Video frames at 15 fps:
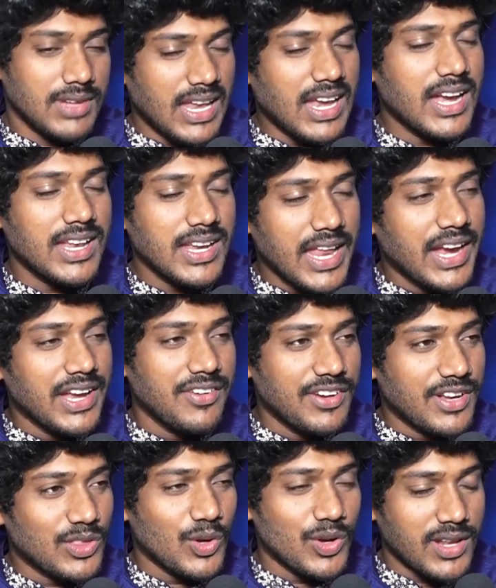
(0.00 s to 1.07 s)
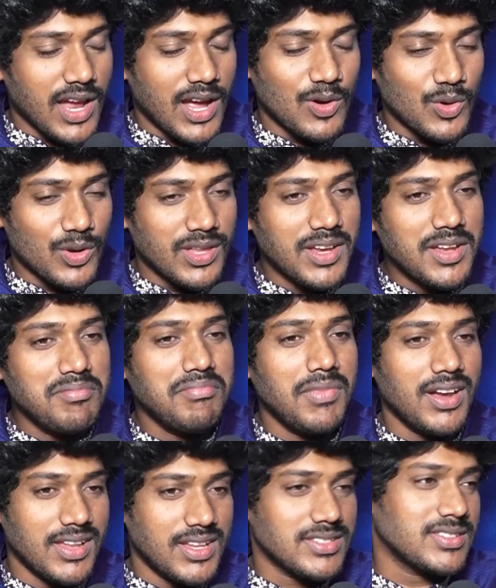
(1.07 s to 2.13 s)
ఎలాంటి నెగిటివిటీతోటి రాకూడదని
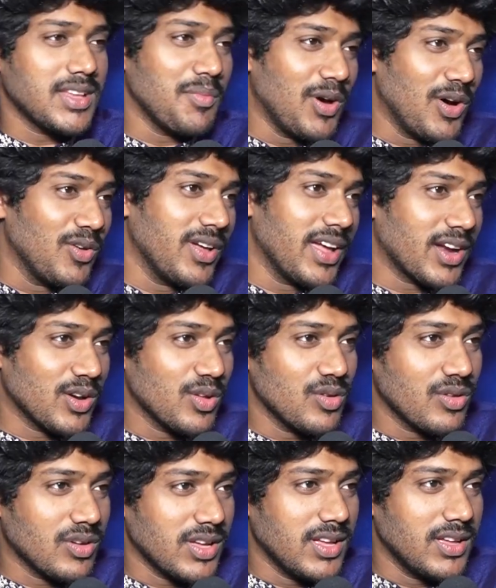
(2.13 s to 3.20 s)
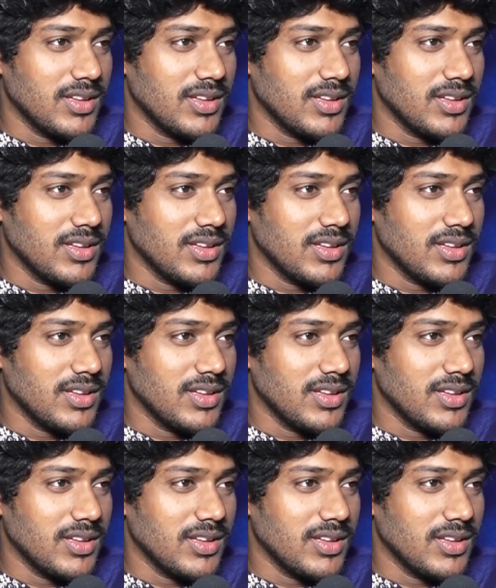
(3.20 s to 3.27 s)
బట్ ఎస్ సమ్హౌ ఎక్కడో ఒక